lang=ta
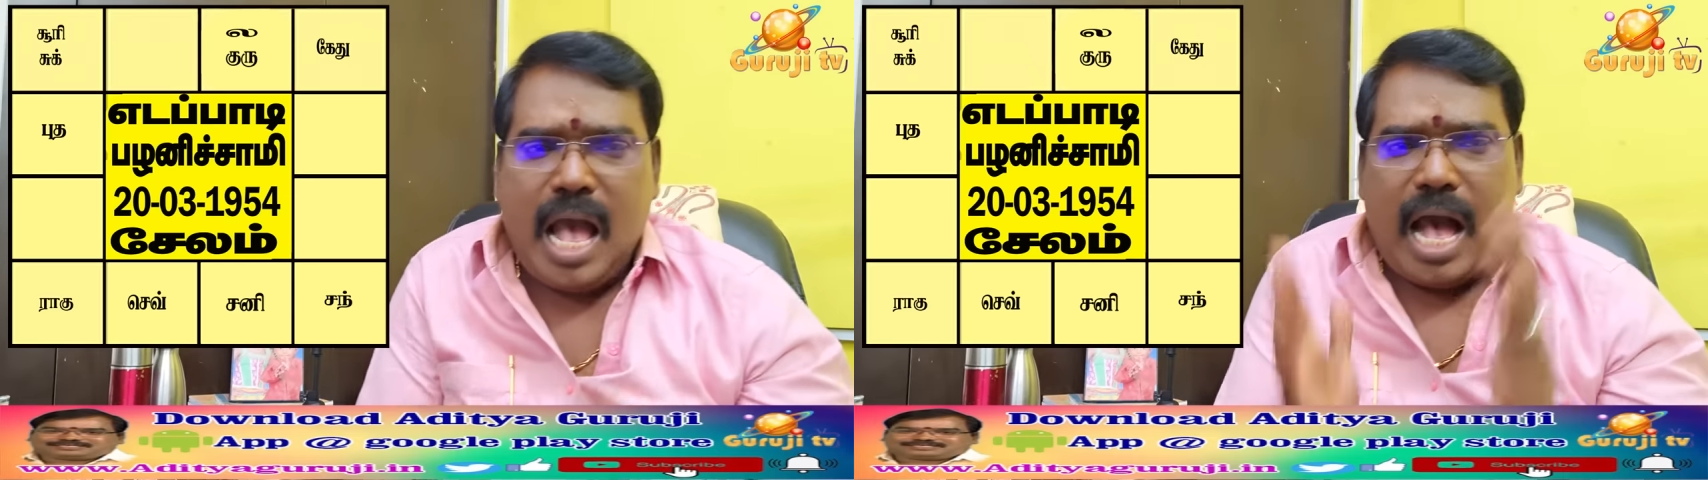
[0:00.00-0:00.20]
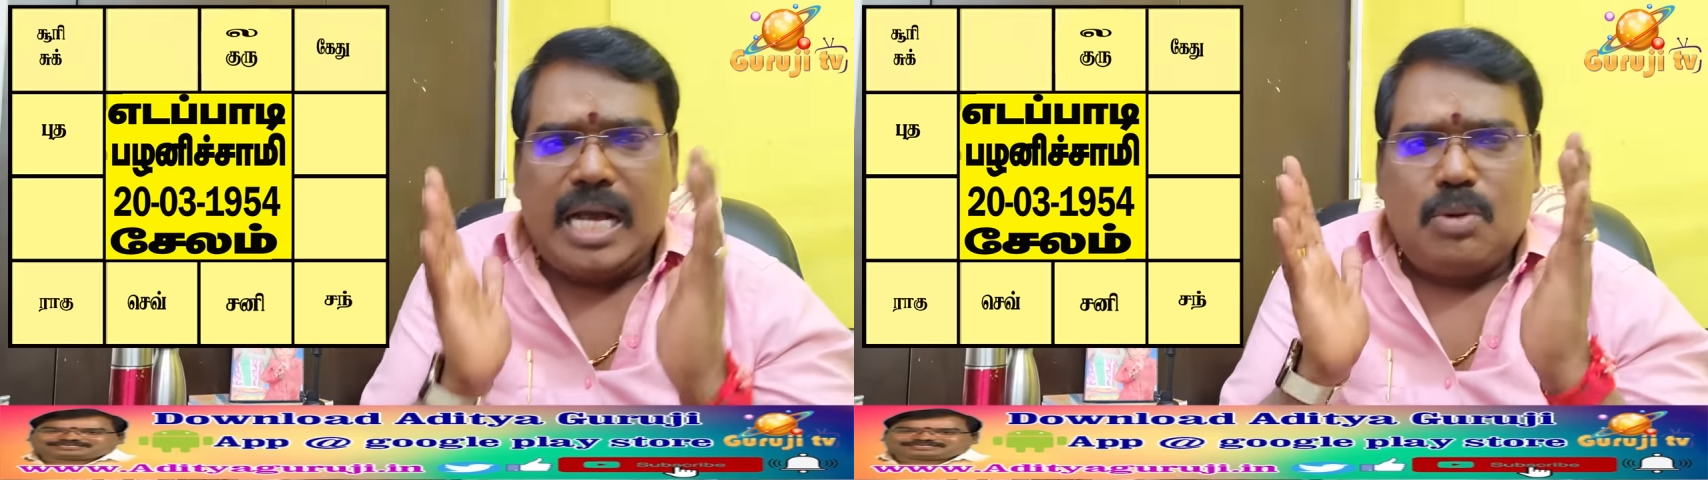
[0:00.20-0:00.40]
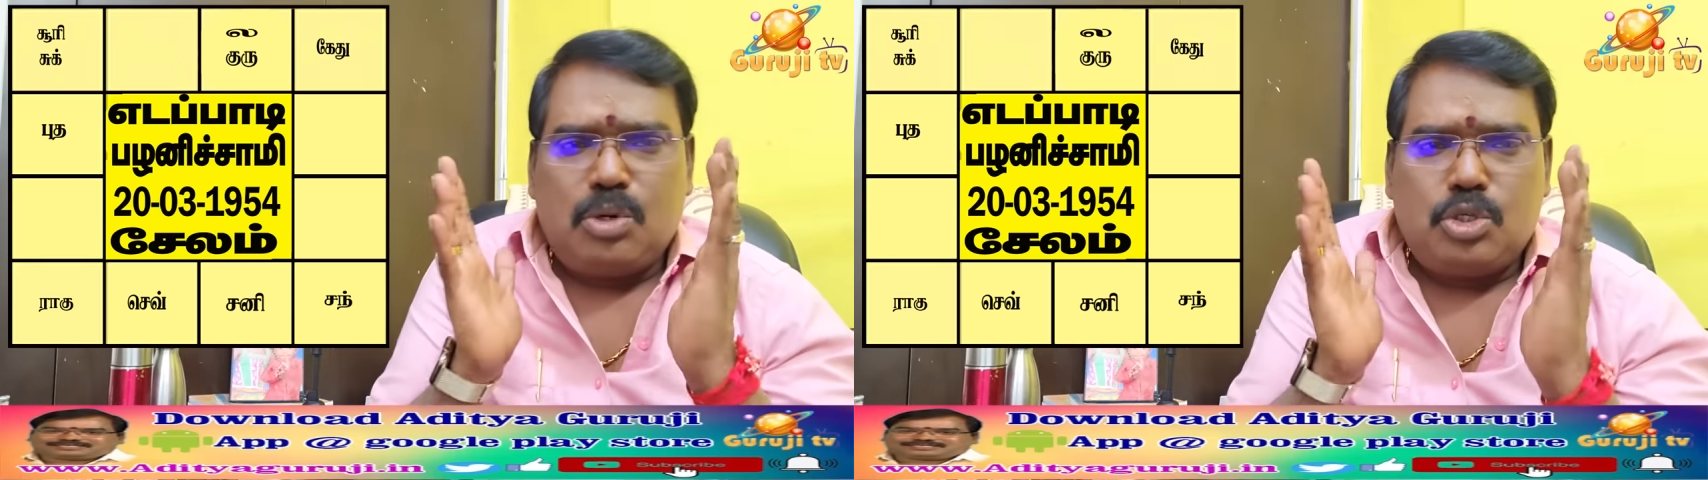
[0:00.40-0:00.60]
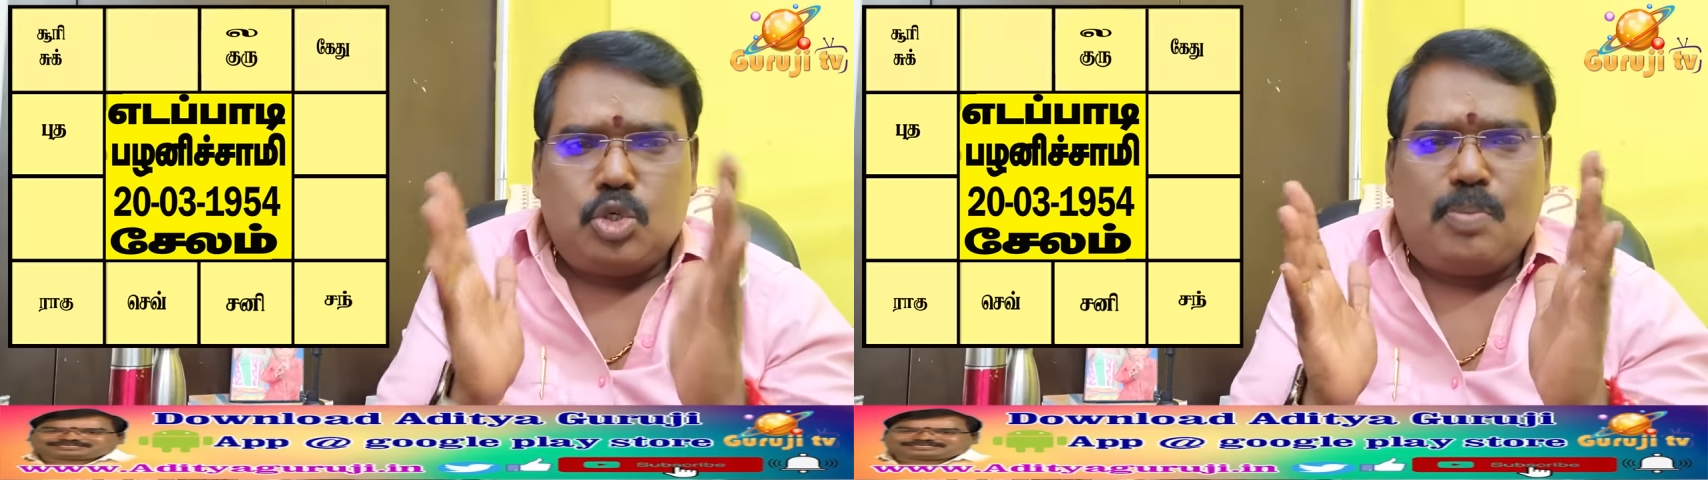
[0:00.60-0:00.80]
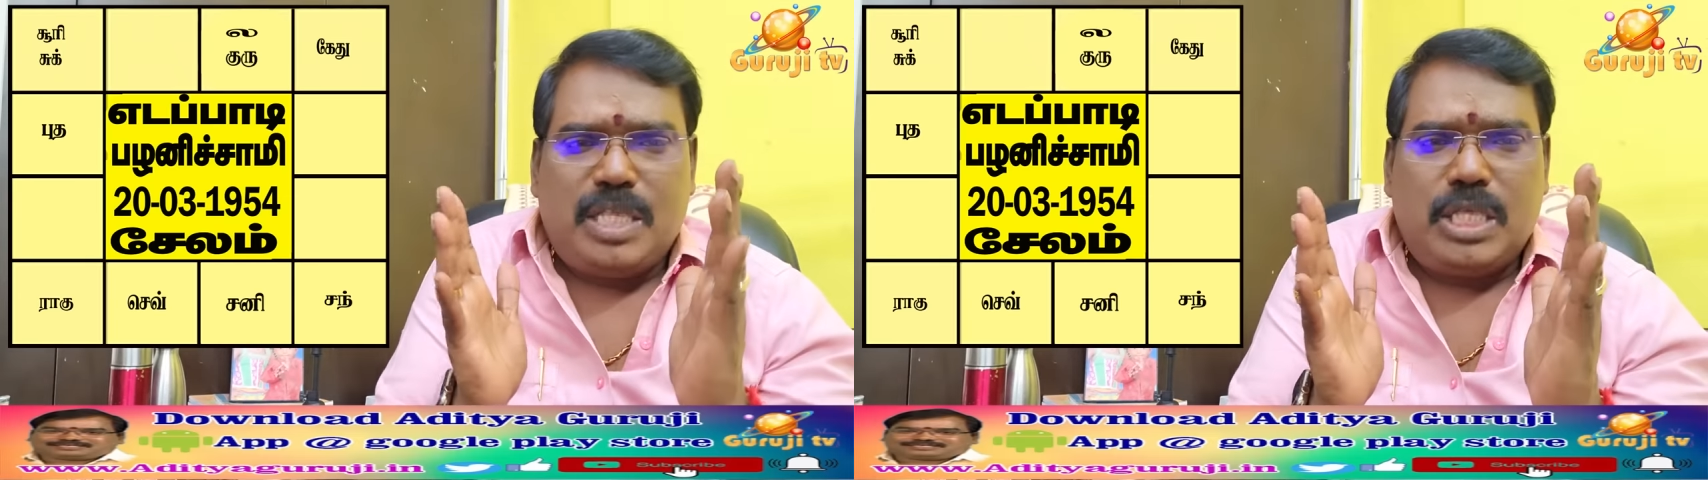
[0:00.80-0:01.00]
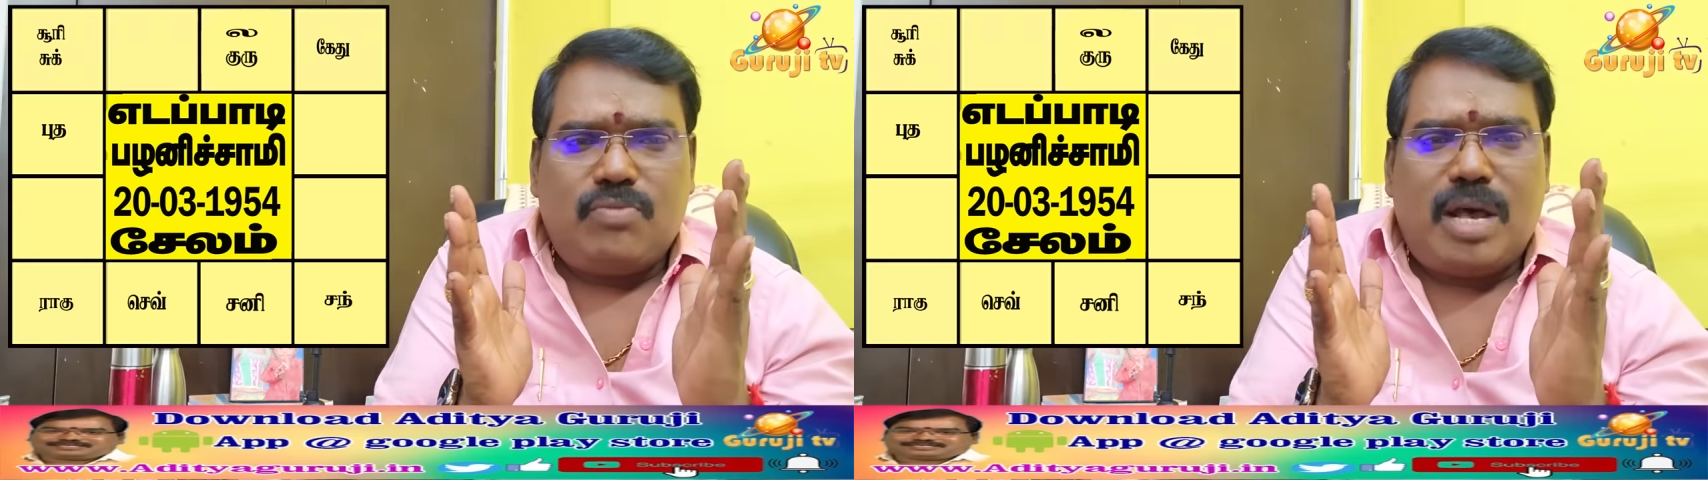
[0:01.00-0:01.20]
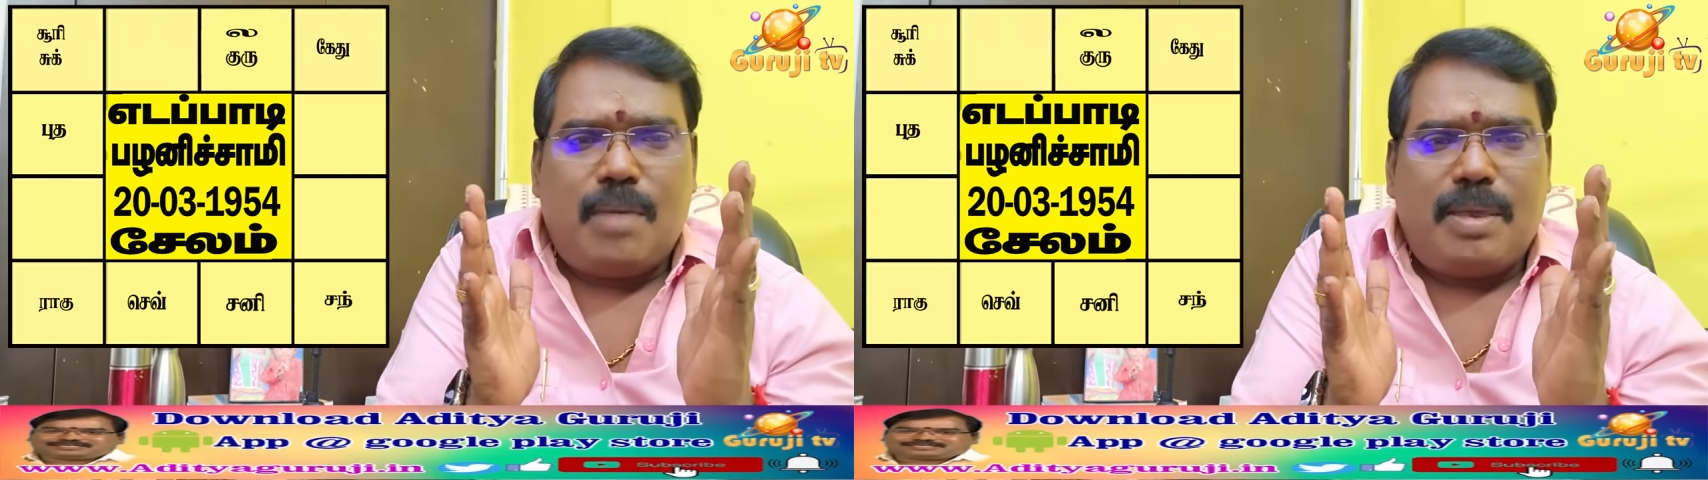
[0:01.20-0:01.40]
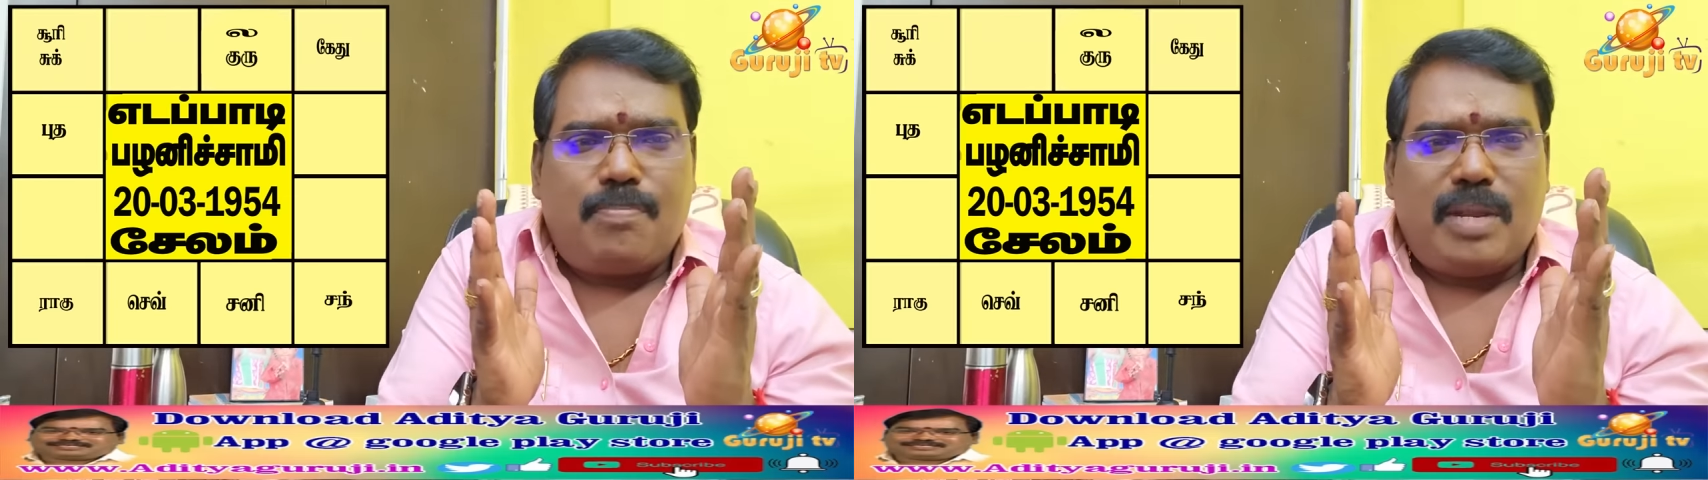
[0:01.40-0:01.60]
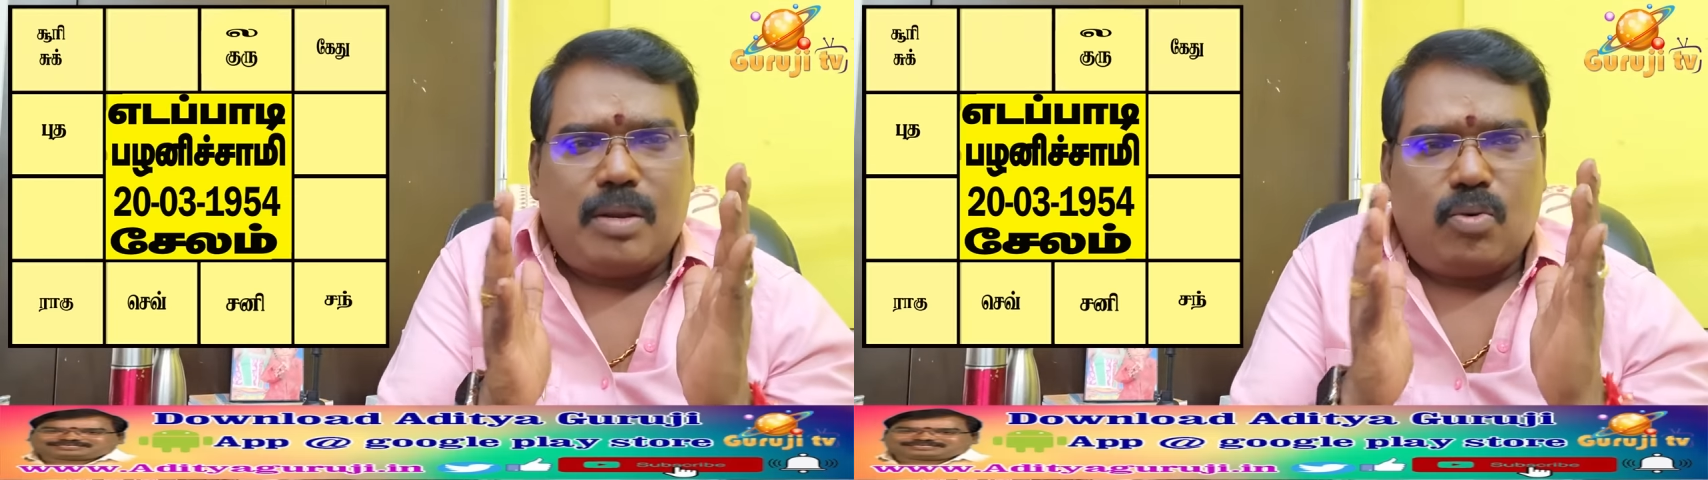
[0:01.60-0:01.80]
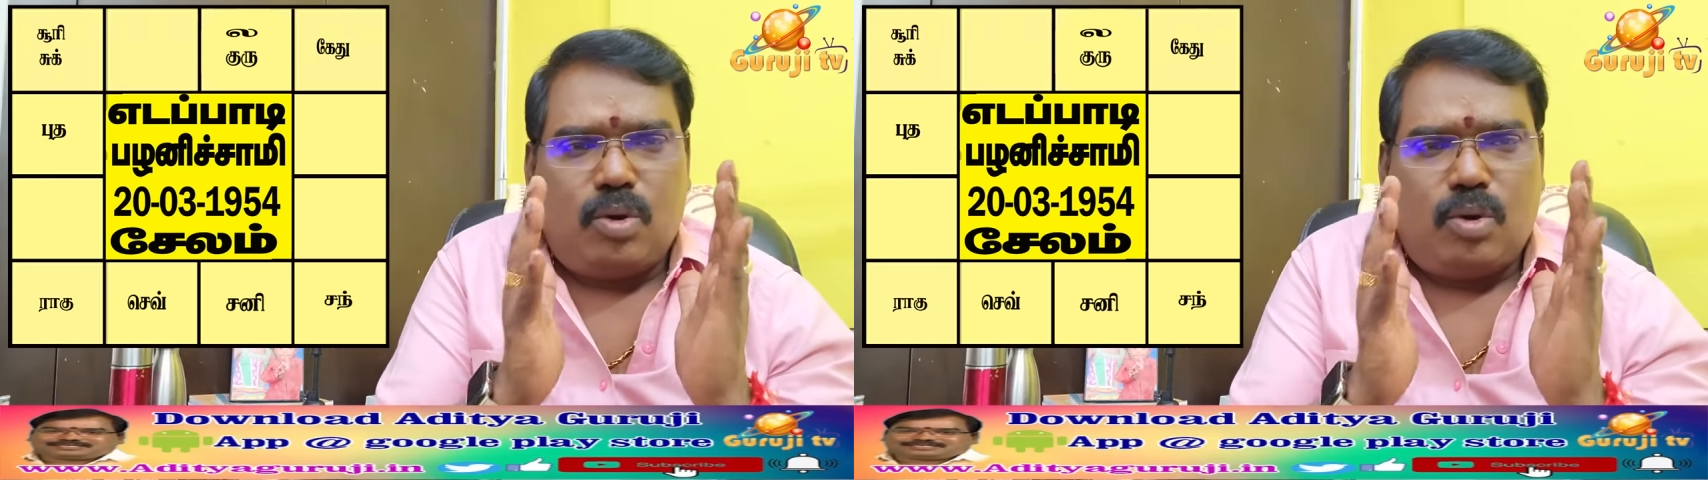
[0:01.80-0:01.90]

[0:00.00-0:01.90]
ஆக ஒரு சுபத்துவ அமைப்பில்